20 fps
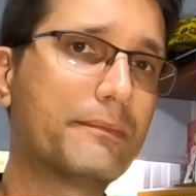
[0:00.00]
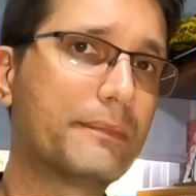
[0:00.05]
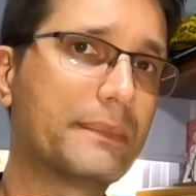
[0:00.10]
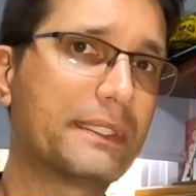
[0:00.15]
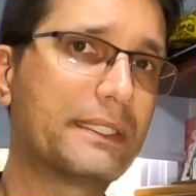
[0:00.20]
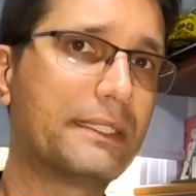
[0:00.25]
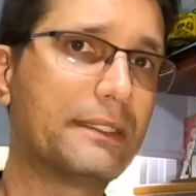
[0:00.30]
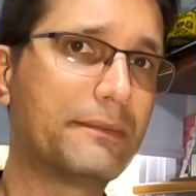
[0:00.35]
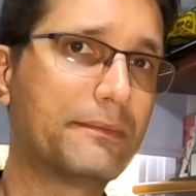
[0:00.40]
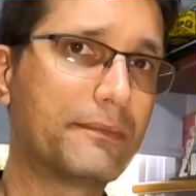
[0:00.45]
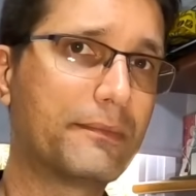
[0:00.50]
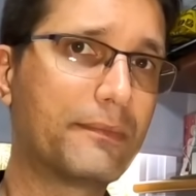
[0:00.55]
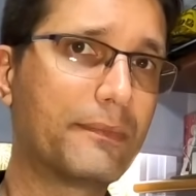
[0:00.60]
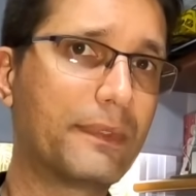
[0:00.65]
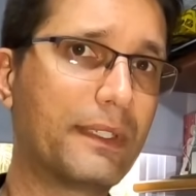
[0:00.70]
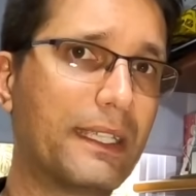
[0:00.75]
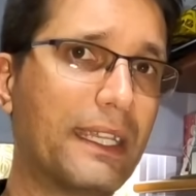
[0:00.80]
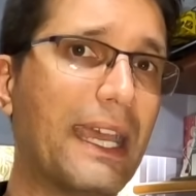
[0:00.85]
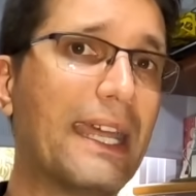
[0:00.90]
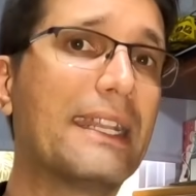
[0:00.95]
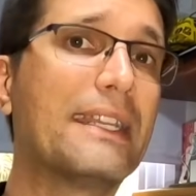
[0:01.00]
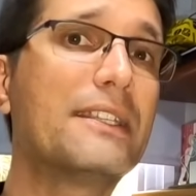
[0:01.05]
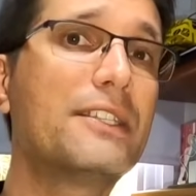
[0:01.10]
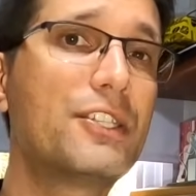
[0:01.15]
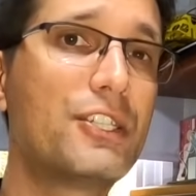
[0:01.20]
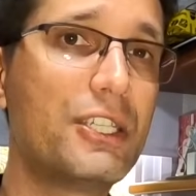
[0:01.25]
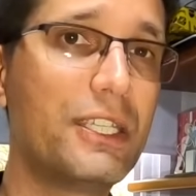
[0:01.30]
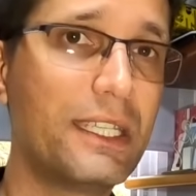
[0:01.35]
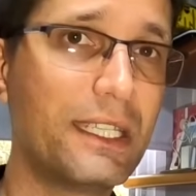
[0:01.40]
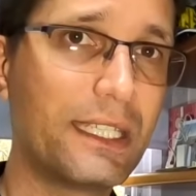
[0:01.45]
assim,
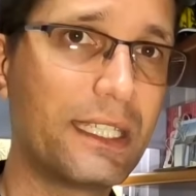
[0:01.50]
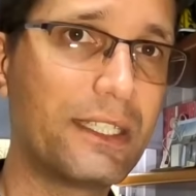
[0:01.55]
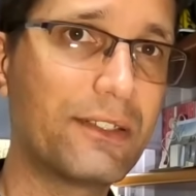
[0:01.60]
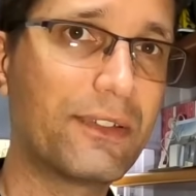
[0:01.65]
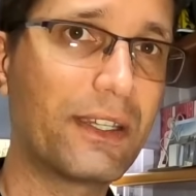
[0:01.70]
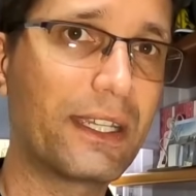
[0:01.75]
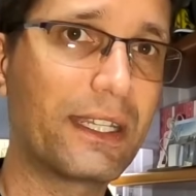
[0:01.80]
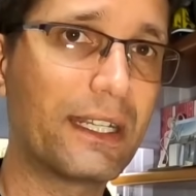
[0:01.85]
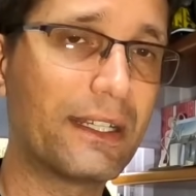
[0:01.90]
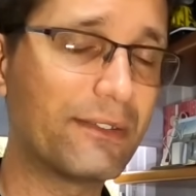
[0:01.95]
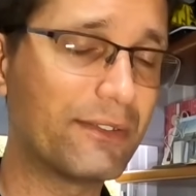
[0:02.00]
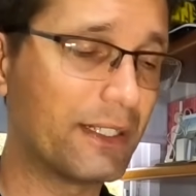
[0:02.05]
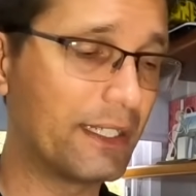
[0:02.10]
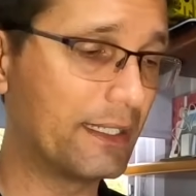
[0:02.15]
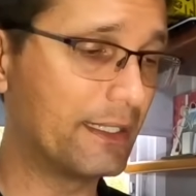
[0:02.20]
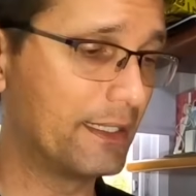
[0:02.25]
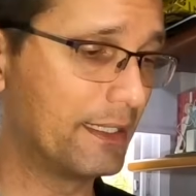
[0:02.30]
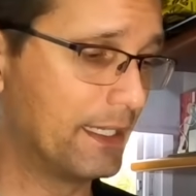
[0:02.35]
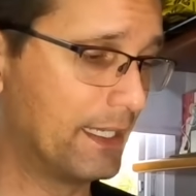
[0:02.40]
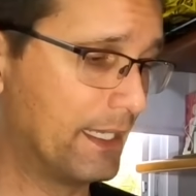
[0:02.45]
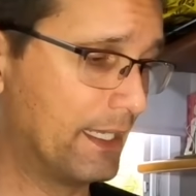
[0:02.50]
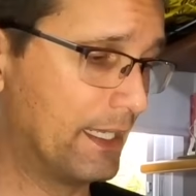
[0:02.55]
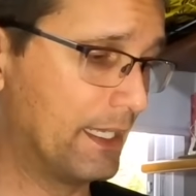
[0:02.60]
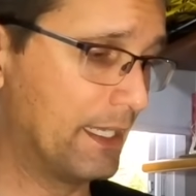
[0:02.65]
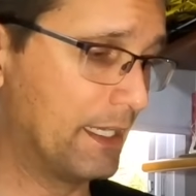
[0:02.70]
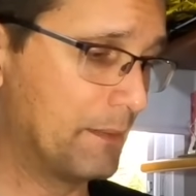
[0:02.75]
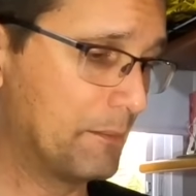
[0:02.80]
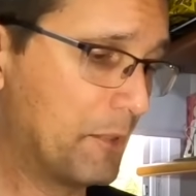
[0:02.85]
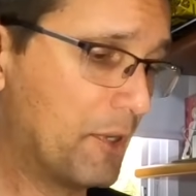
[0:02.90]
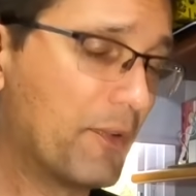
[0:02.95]
garantir que vai gravar.
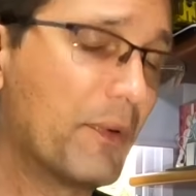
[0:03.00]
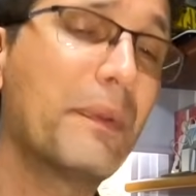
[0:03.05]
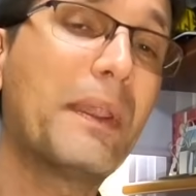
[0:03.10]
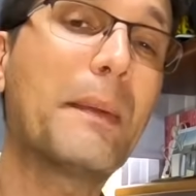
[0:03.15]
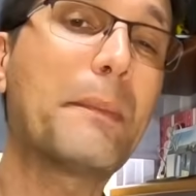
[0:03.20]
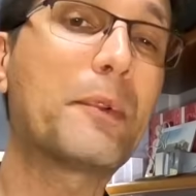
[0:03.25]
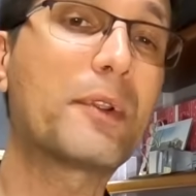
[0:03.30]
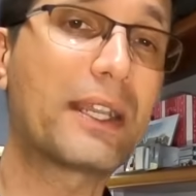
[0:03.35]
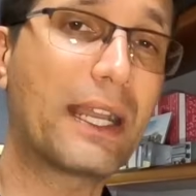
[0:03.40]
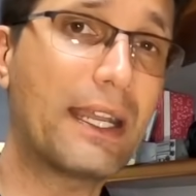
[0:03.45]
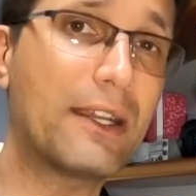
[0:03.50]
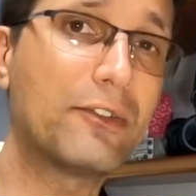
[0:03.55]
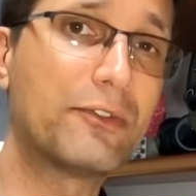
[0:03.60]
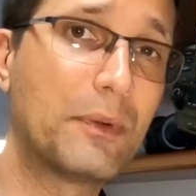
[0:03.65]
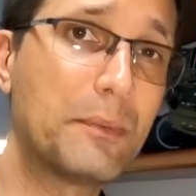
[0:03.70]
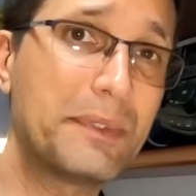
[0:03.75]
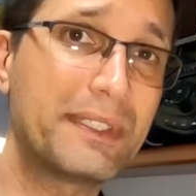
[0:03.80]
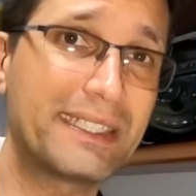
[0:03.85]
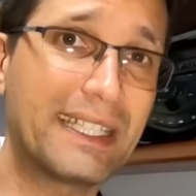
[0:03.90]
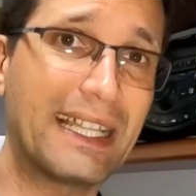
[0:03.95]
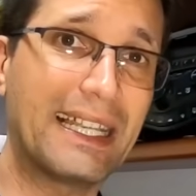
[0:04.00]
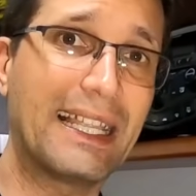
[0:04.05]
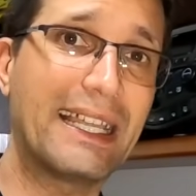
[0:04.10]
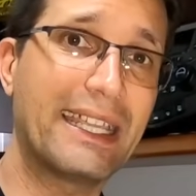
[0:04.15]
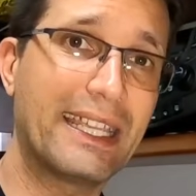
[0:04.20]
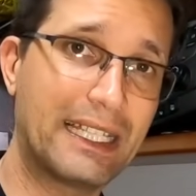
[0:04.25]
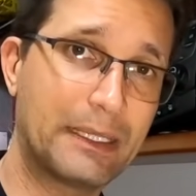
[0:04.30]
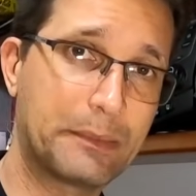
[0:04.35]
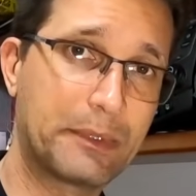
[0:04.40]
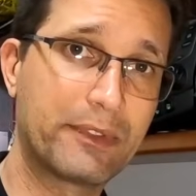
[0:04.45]
Bom, vamos lá para o carro, vamos instalar
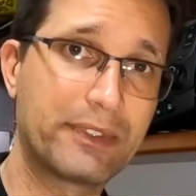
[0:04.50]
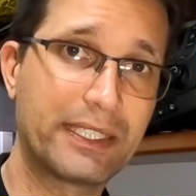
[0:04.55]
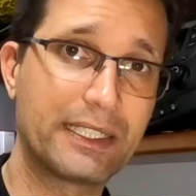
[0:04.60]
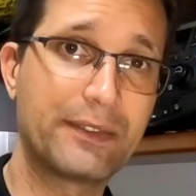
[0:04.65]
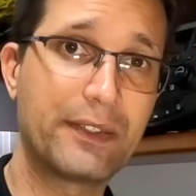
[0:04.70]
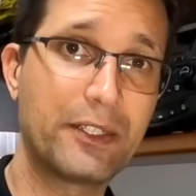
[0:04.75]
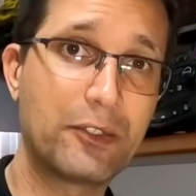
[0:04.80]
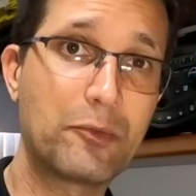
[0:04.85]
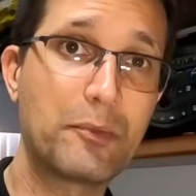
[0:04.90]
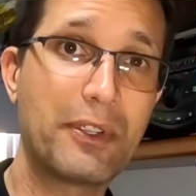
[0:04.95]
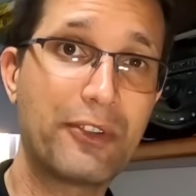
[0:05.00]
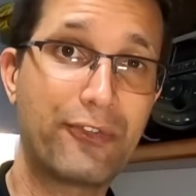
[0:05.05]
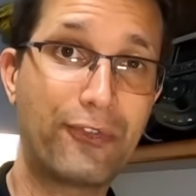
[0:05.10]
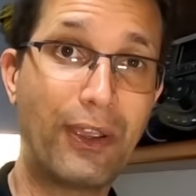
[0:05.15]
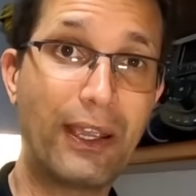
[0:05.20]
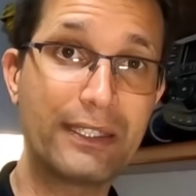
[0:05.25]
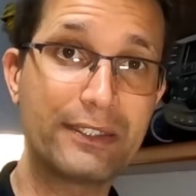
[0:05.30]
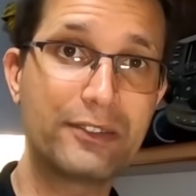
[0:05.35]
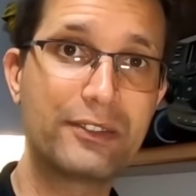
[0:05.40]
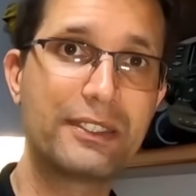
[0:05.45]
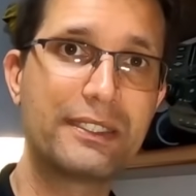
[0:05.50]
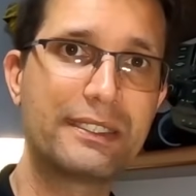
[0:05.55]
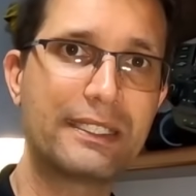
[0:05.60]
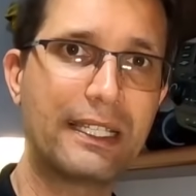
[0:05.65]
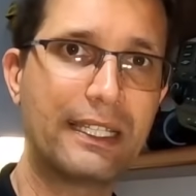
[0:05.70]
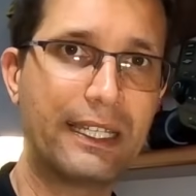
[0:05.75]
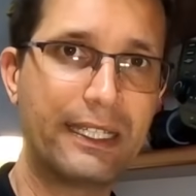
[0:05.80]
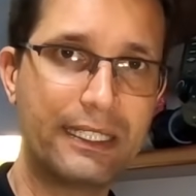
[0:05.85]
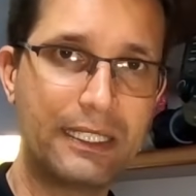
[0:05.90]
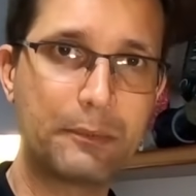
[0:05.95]
ela para vocês verem como é fácil de
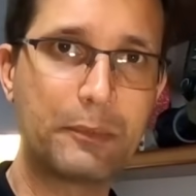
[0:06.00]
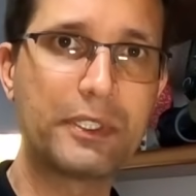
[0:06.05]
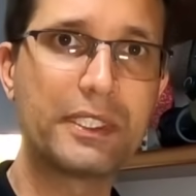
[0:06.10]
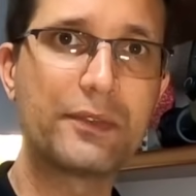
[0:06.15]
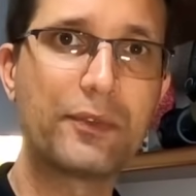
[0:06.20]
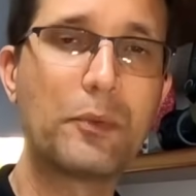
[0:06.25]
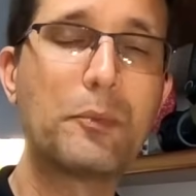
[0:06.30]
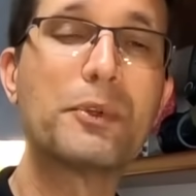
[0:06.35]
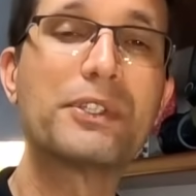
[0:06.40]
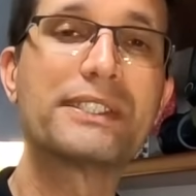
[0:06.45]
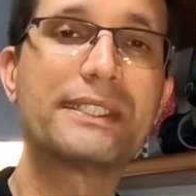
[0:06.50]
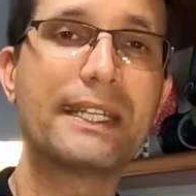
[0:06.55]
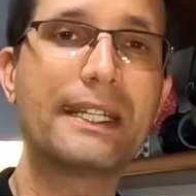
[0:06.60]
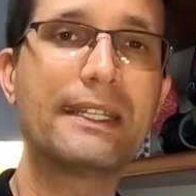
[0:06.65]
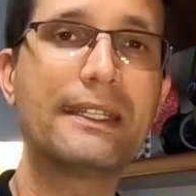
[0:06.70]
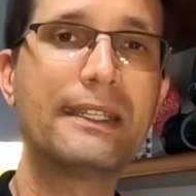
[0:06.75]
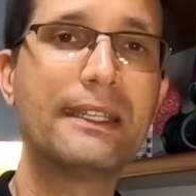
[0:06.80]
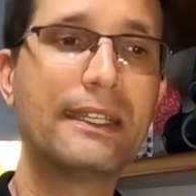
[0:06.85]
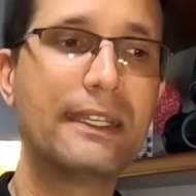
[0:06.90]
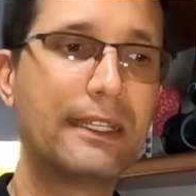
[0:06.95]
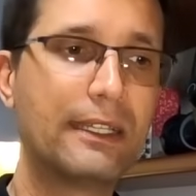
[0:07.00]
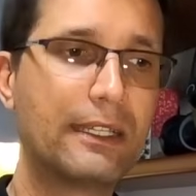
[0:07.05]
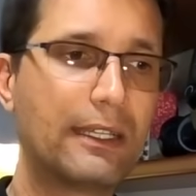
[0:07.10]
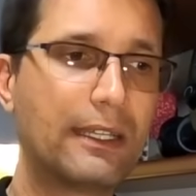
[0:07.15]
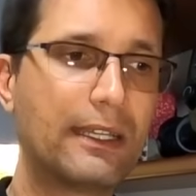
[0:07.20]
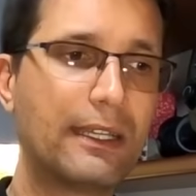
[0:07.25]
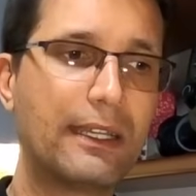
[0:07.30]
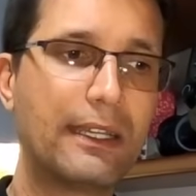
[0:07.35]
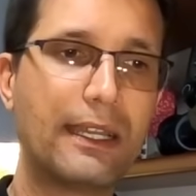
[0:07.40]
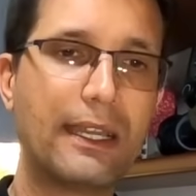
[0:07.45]
instalar e depois eu vou mostrar
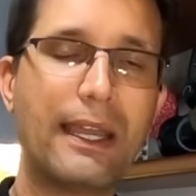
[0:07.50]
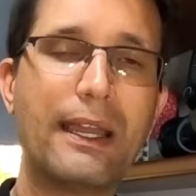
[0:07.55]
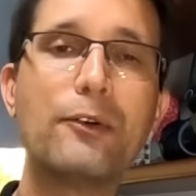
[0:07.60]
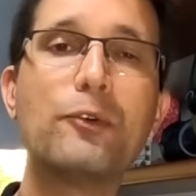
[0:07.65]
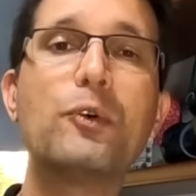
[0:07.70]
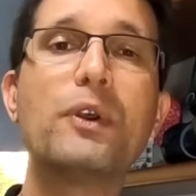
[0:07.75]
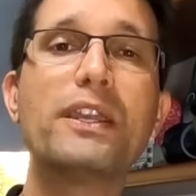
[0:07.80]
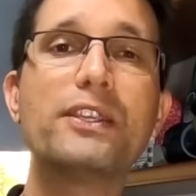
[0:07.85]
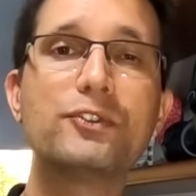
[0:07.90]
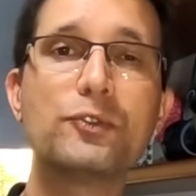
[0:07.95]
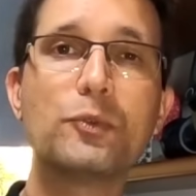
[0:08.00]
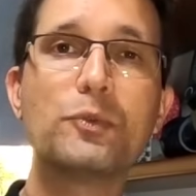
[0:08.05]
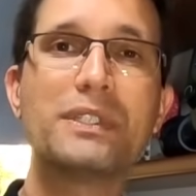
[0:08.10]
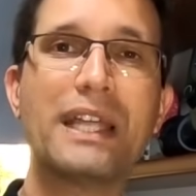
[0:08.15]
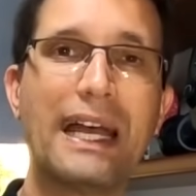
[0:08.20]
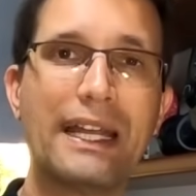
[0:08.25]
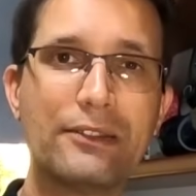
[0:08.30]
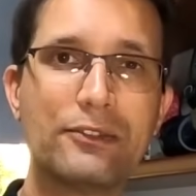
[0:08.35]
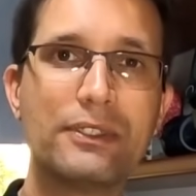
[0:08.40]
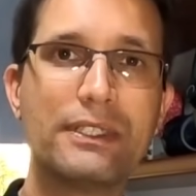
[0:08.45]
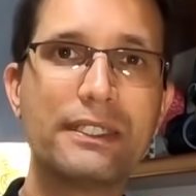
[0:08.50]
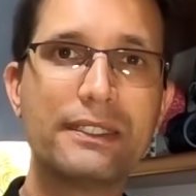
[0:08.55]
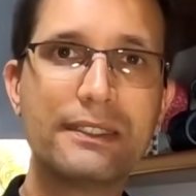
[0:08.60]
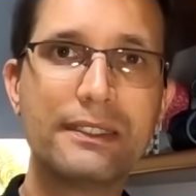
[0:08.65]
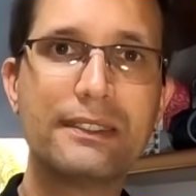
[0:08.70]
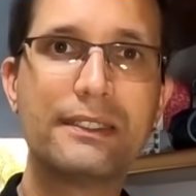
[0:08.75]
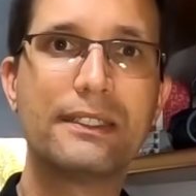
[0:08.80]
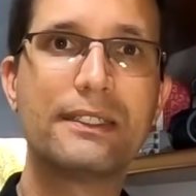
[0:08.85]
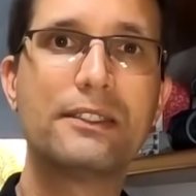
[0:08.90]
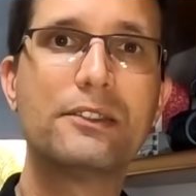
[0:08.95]
ah, o resultado, né,
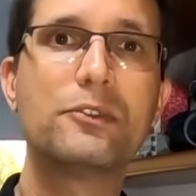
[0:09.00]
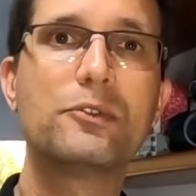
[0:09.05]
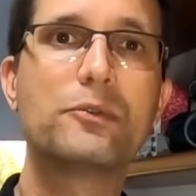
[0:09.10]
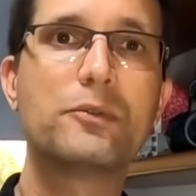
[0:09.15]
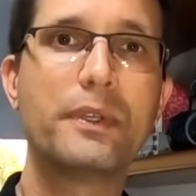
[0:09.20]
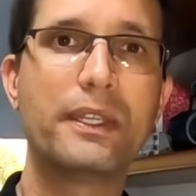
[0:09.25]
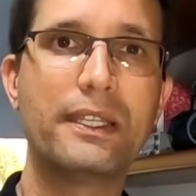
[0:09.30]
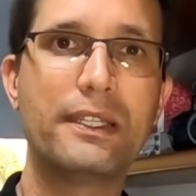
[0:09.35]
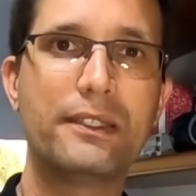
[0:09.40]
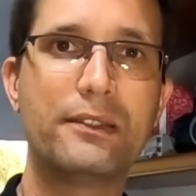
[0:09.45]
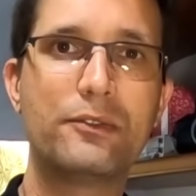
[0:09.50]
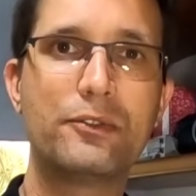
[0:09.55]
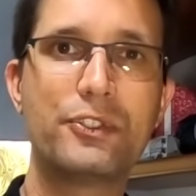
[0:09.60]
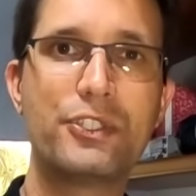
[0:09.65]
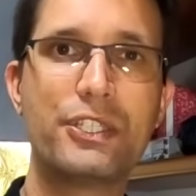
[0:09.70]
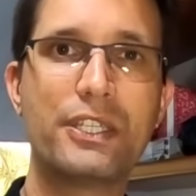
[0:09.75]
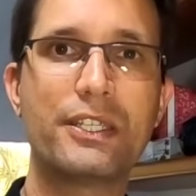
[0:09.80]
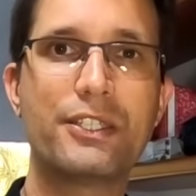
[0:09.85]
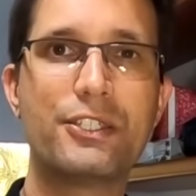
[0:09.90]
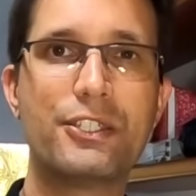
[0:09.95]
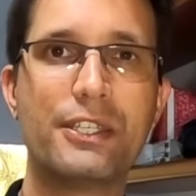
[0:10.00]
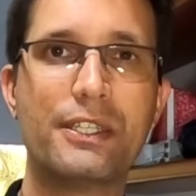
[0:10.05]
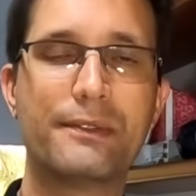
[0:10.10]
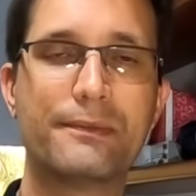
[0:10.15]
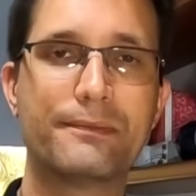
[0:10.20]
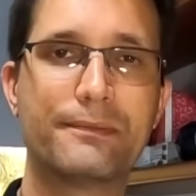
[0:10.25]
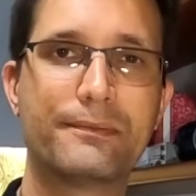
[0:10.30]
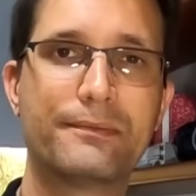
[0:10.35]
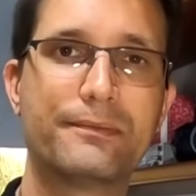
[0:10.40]
andando com ele no dia a dia.